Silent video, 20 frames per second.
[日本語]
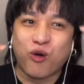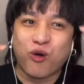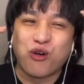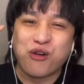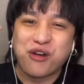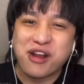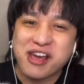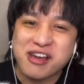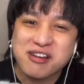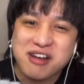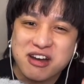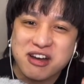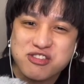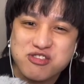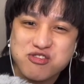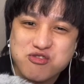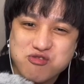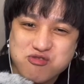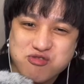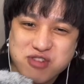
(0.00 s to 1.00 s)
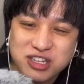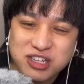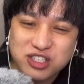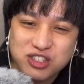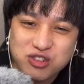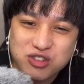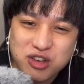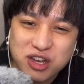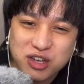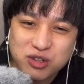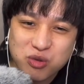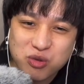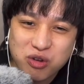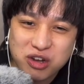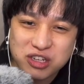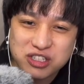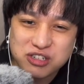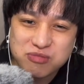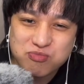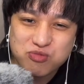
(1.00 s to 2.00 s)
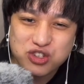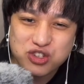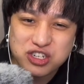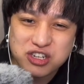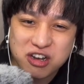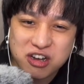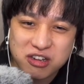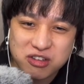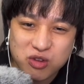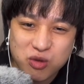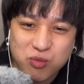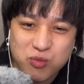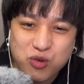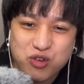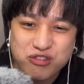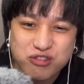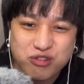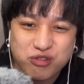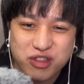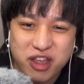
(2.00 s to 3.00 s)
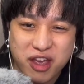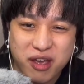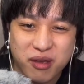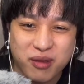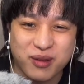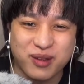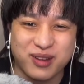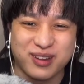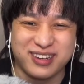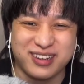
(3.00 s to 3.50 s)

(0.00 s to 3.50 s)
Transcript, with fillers: これが USA のガチムチかって思うよね。